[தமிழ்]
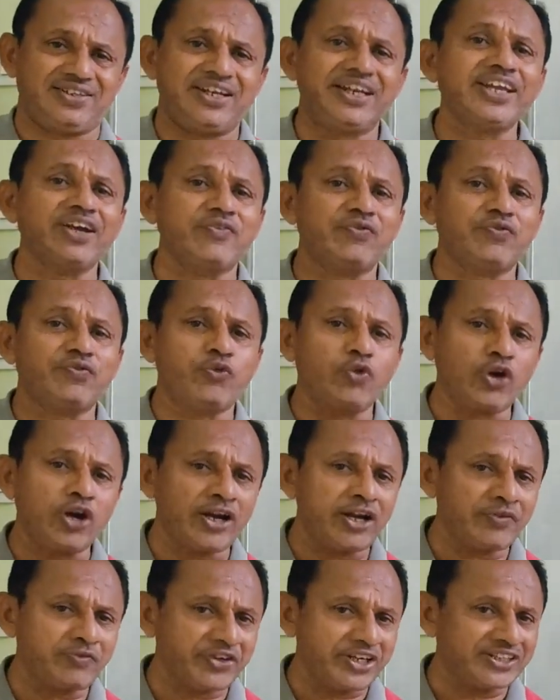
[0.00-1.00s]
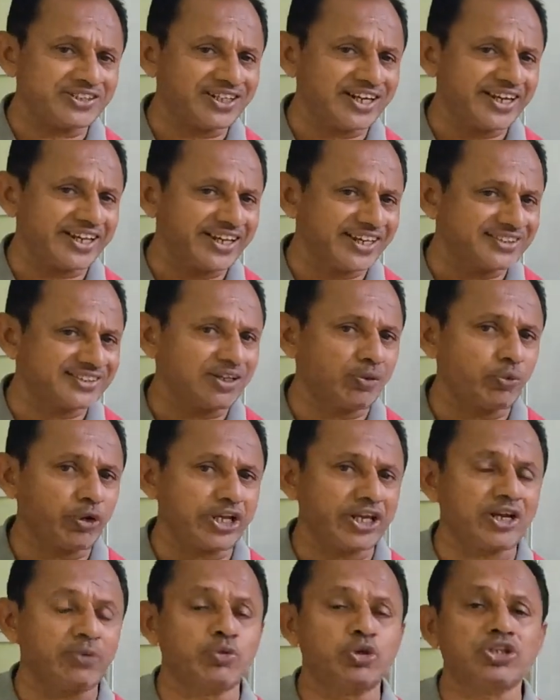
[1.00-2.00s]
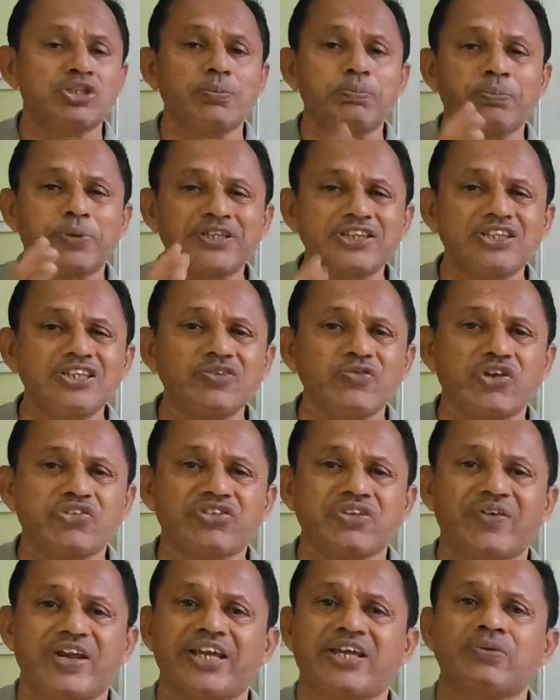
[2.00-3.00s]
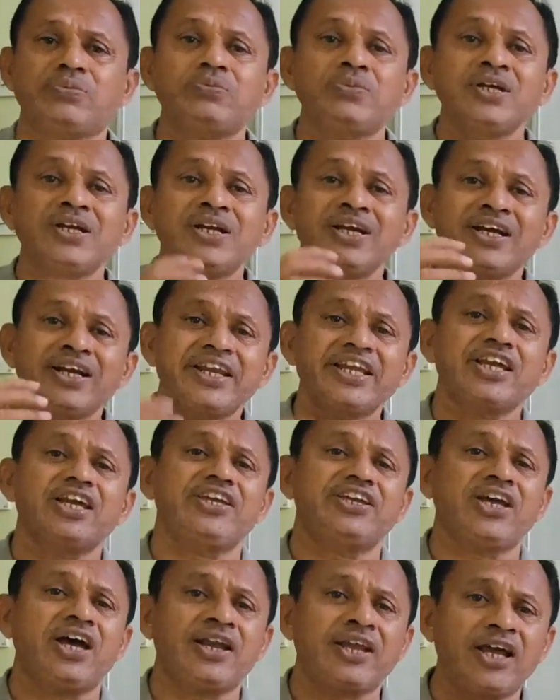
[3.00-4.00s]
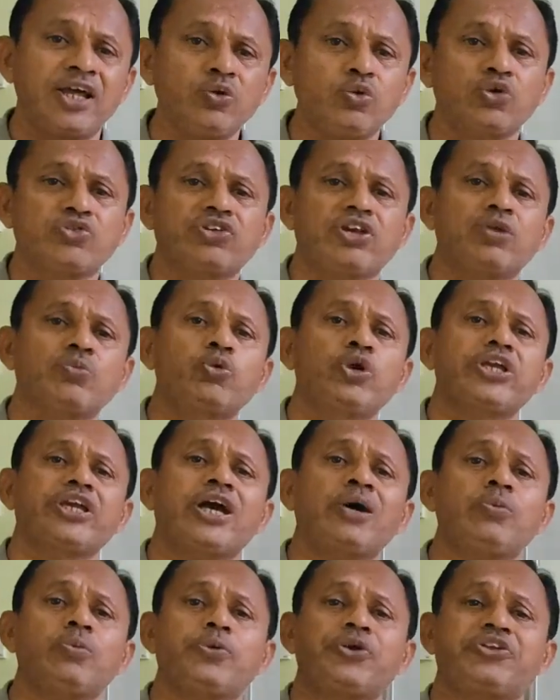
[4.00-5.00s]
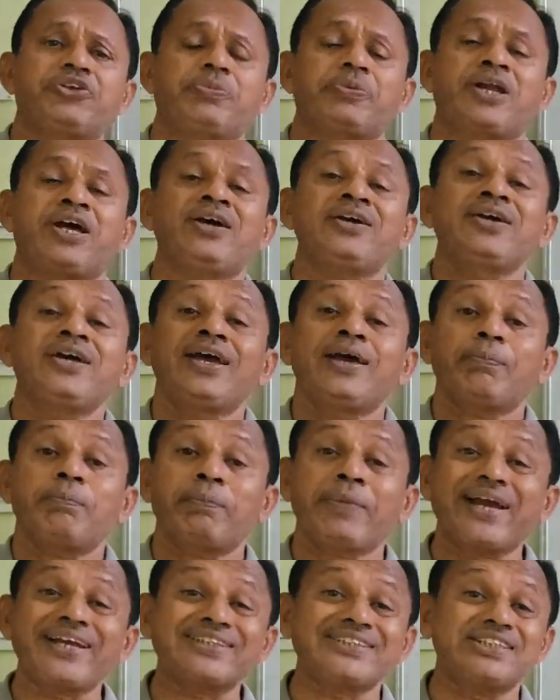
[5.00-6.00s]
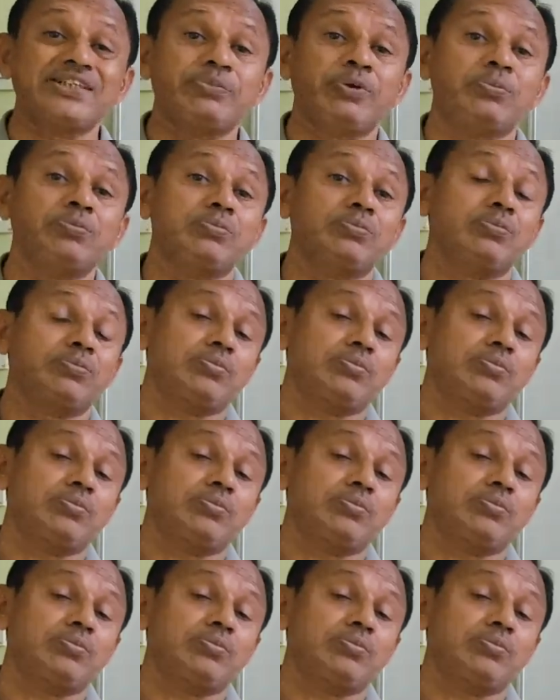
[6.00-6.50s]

நீங்கள் ஃபோர் அண்ட் ஆஃப் இயர்ஸில் நீங்கள் எக்ஸாம் முடிக்கணும் மொத்தம் பத்து வருஷம் வரைக்கும் நீங்கள் யாராவது ஒரு சிலர் முடிக்காமல் போயிடுச்சோம்னா மேக்ஸிமம்